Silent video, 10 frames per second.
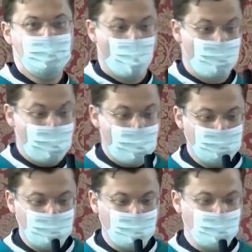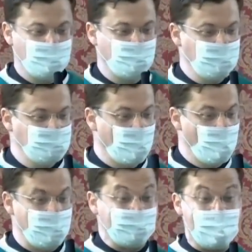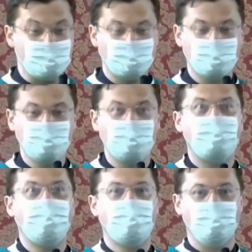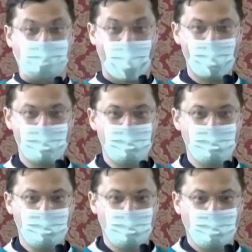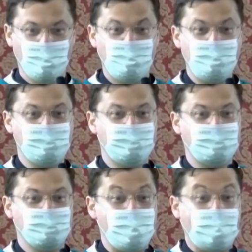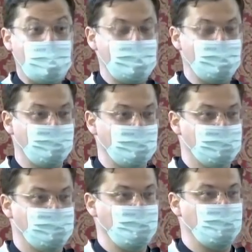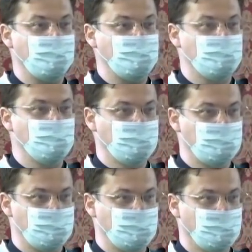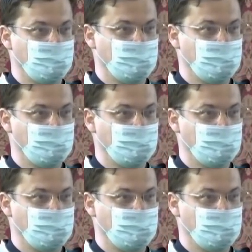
O Padre levanta um pedaço de pão, diz as palavras de Jesus,